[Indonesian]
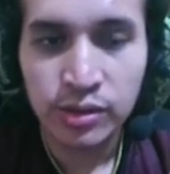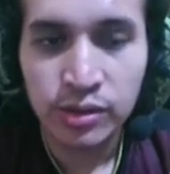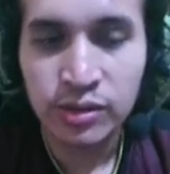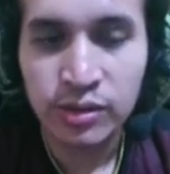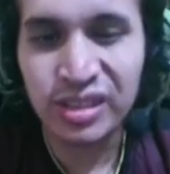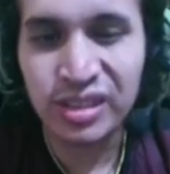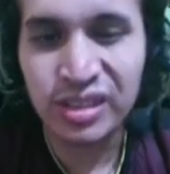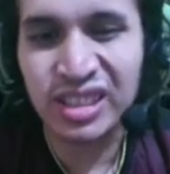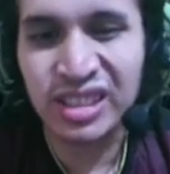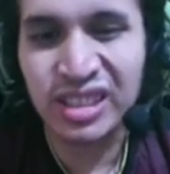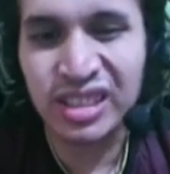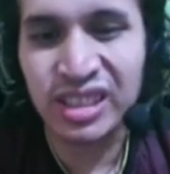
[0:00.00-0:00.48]

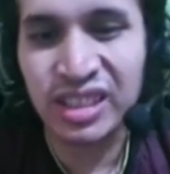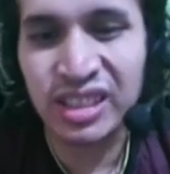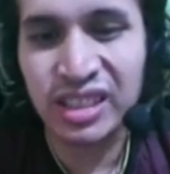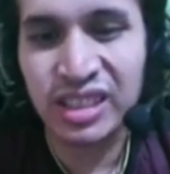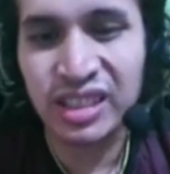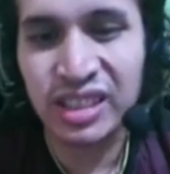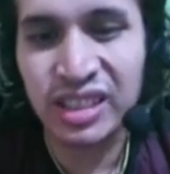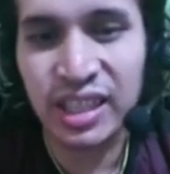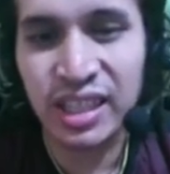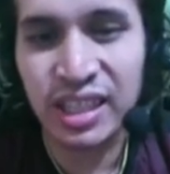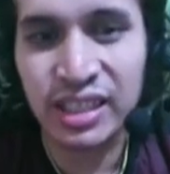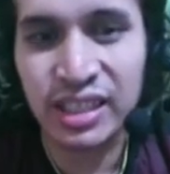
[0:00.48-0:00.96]
Uh,
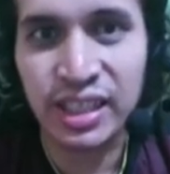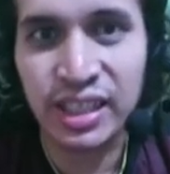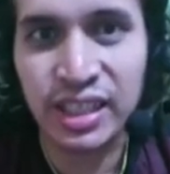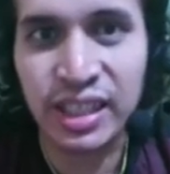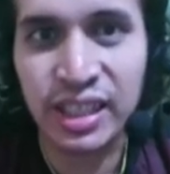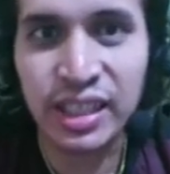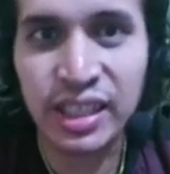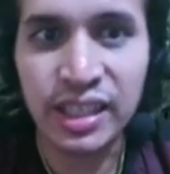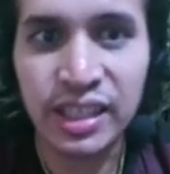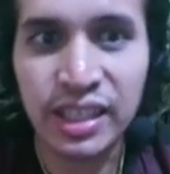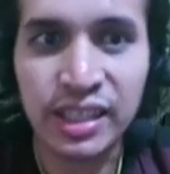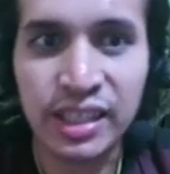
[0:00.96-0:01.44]

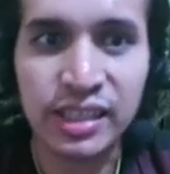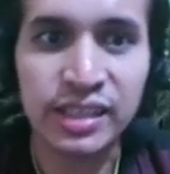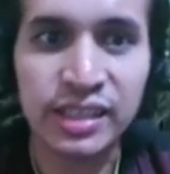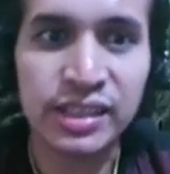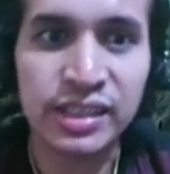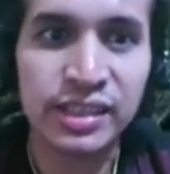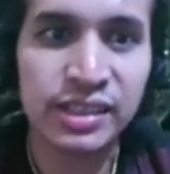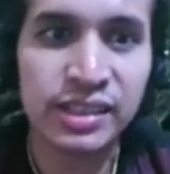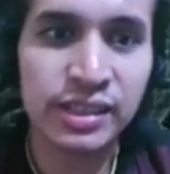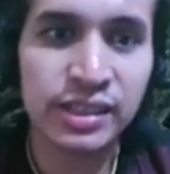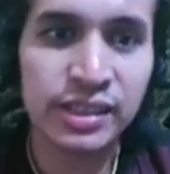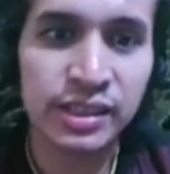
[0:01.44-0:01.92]
anjir.
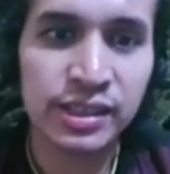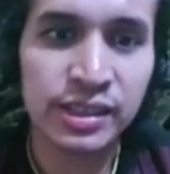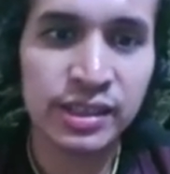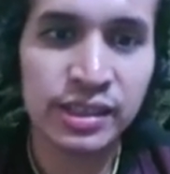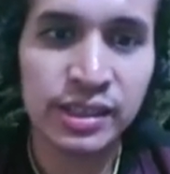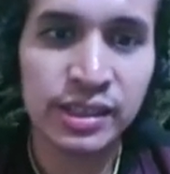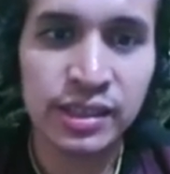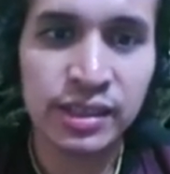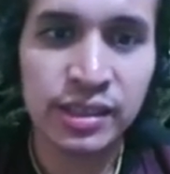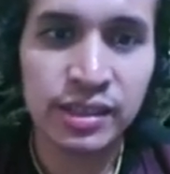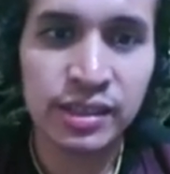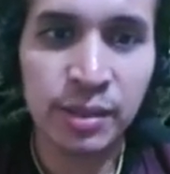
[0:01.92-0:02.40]

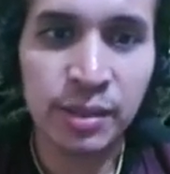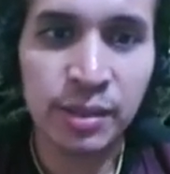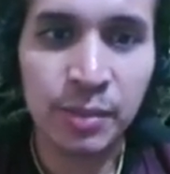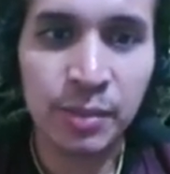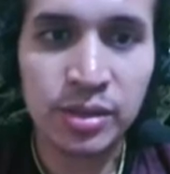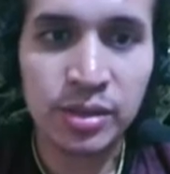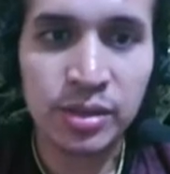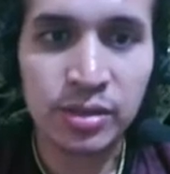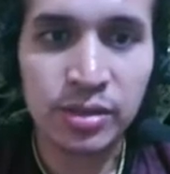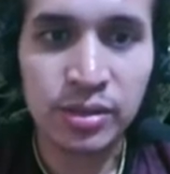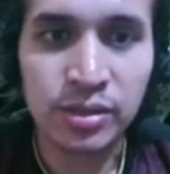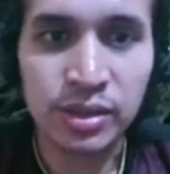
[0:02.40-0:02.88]
Kita
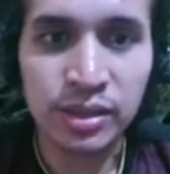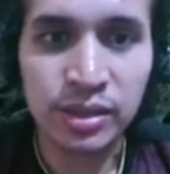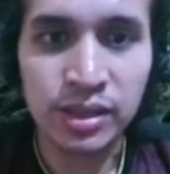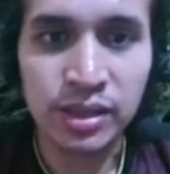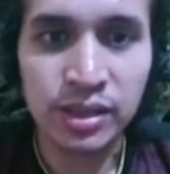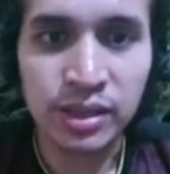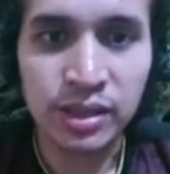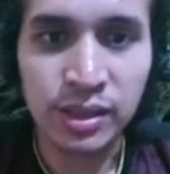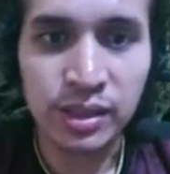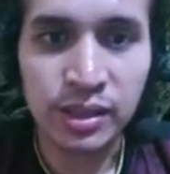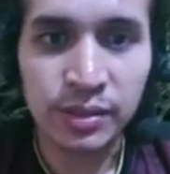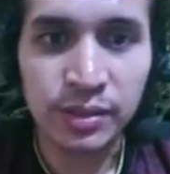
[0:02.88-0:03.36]
masuk di
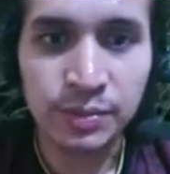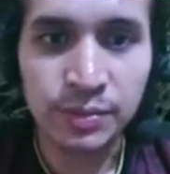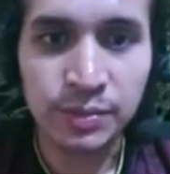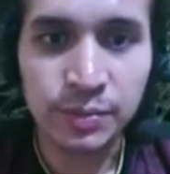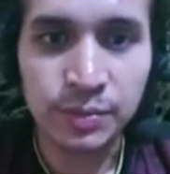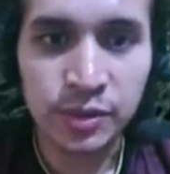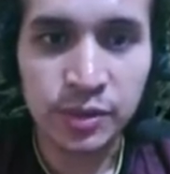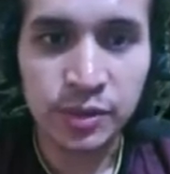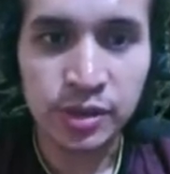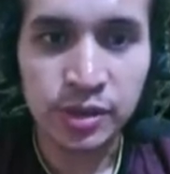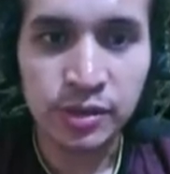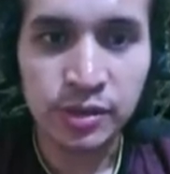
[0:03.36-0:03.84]
sini. It's been
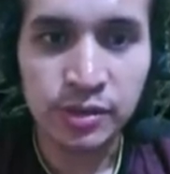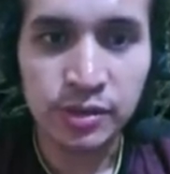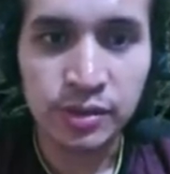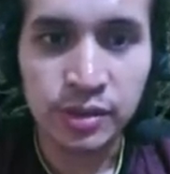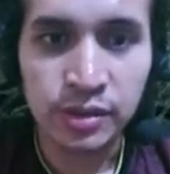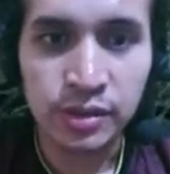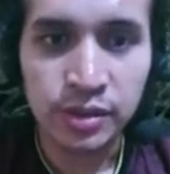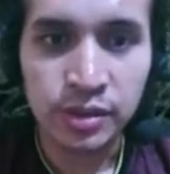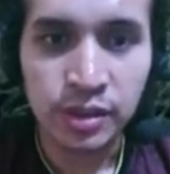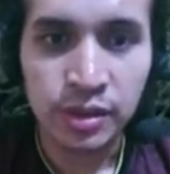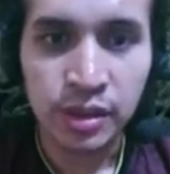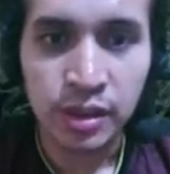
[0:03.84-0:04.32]
abandoned
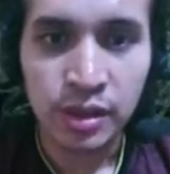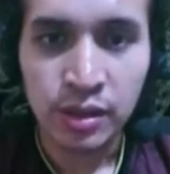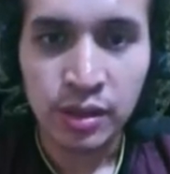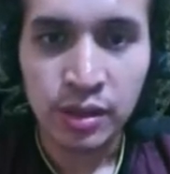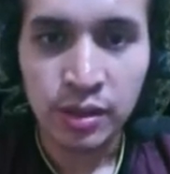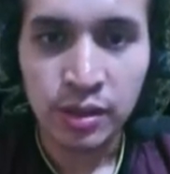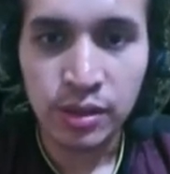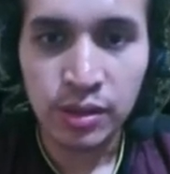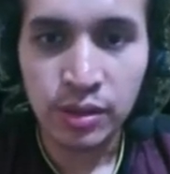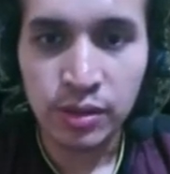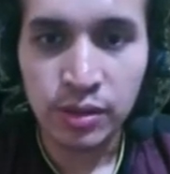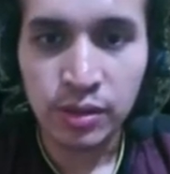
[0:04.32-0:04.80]
for a
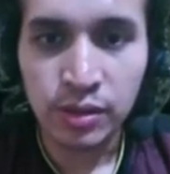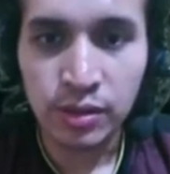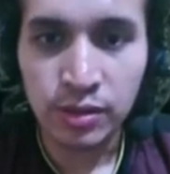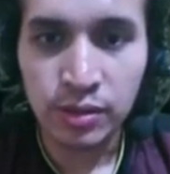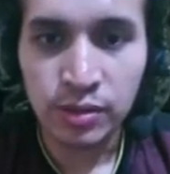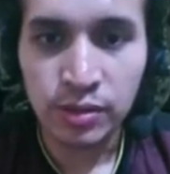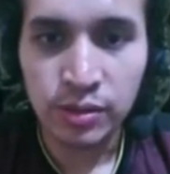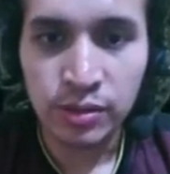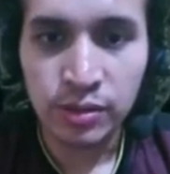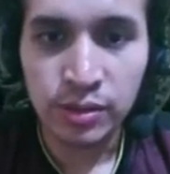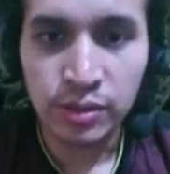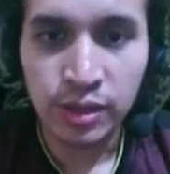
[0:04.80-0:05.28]
while.
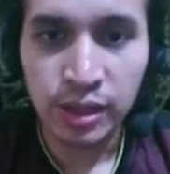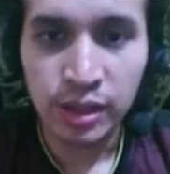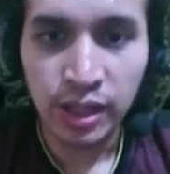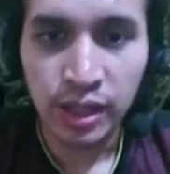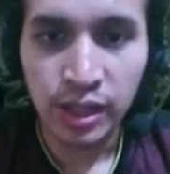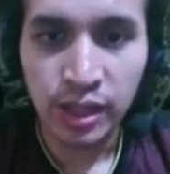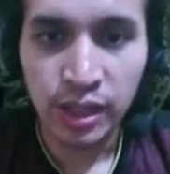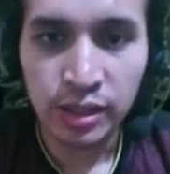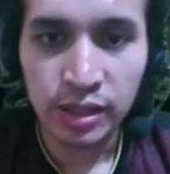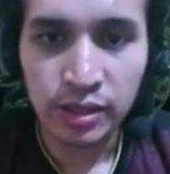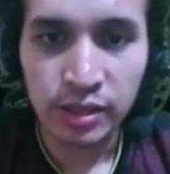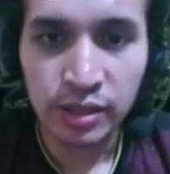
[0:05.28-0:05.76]
Uh,
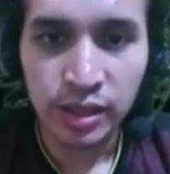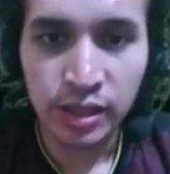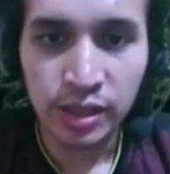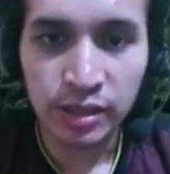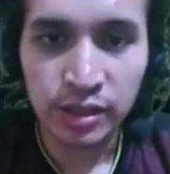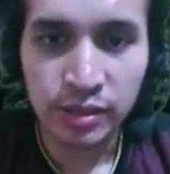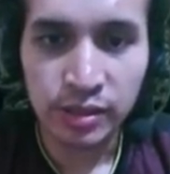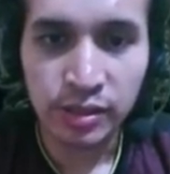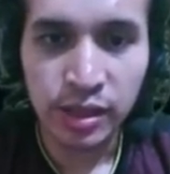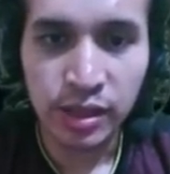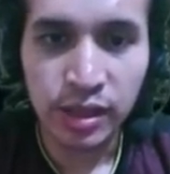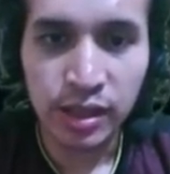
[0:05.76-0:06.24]
gila tuh lihat
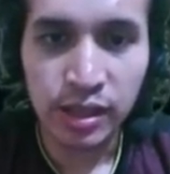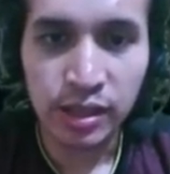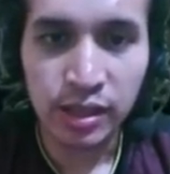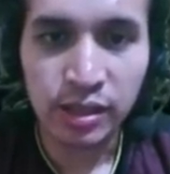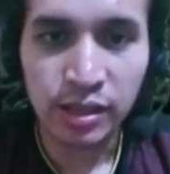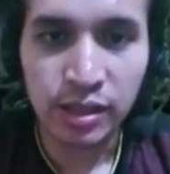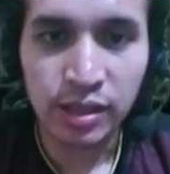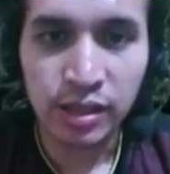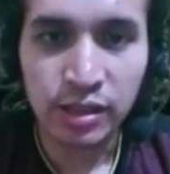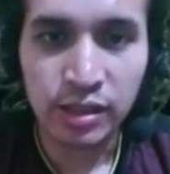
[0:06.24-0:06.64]
dahnya.